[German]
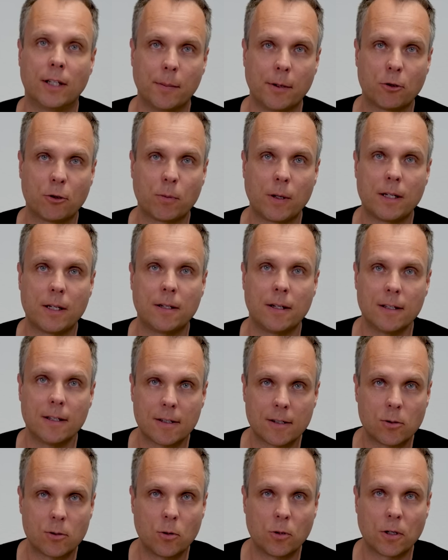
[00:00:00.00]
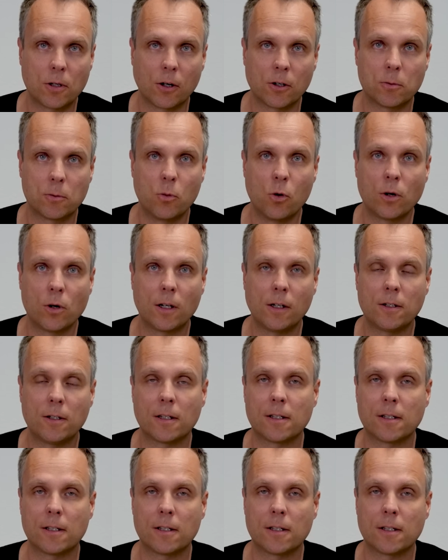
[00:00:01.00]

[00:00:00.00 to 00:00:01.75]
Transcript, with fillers: dementsprechend ist es durchaus möglich,